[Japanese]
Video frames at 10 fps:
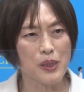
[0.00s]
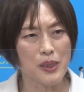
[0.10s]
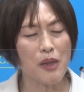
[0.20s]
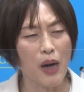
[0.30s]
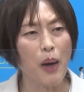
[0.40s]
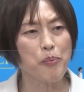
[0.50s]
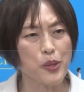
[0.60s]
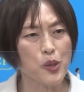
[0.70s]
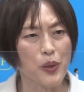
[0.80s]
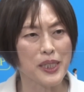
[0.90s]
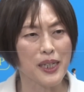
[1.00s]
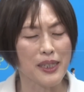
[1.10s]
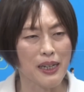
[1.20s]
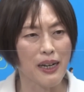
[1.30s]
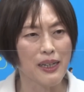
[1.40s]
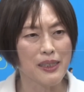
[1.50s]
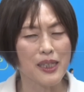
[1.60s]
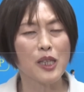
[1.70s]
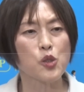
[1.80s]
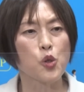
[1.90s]
約半分の割合が
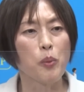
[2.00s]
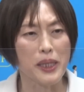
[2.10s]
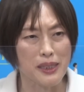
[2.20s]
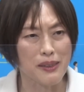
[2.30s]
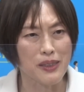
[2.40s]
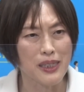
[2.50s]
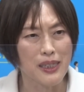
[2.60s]
75万人。